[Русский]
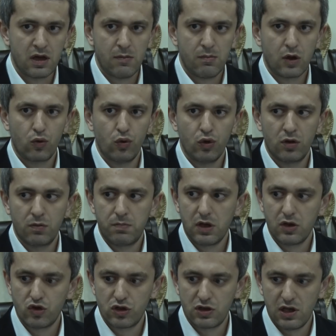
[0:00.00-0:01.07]
Я могу их
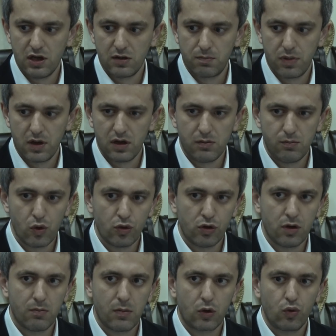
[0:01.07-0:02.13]
перечислять
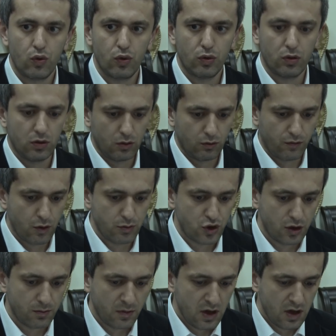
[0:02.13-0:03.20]
поименно, могу в
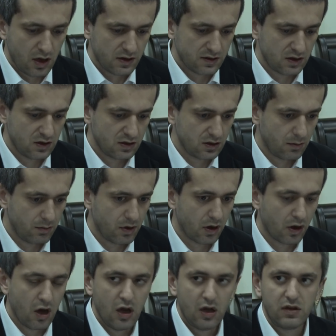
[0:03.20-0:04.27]
общем. АЗС Сапар.